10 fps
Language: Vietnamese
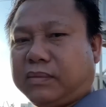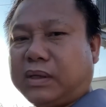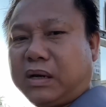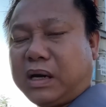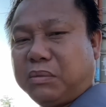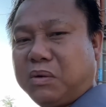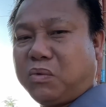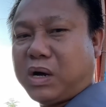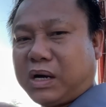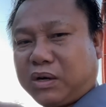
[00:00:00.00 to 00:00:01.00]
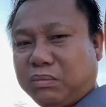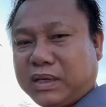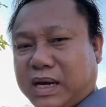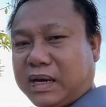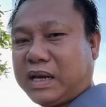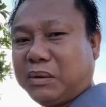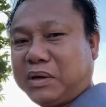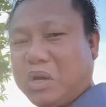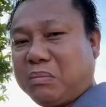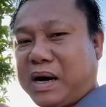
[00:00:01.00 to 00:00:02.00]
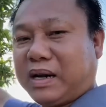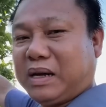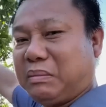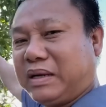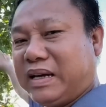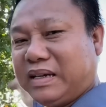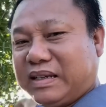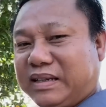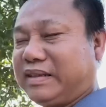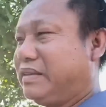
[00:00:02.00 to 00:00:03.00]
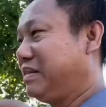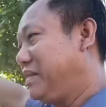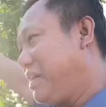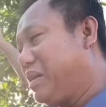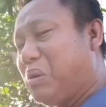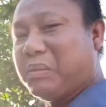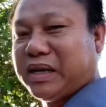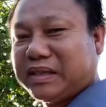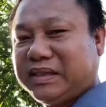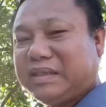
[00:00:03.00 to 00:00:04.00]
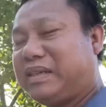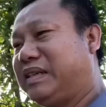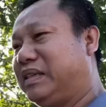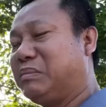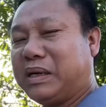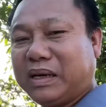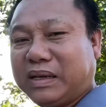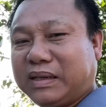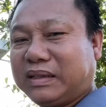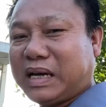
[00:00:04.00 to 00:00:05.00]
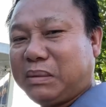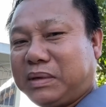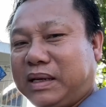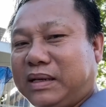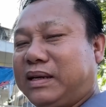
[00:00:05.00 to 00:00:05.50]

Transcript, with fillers: ở ngày bữa hôm qua cũng cái giờ này mình nói các bạn là mình đi tứ tung hết ờ, nhưng mà ngày hôm nay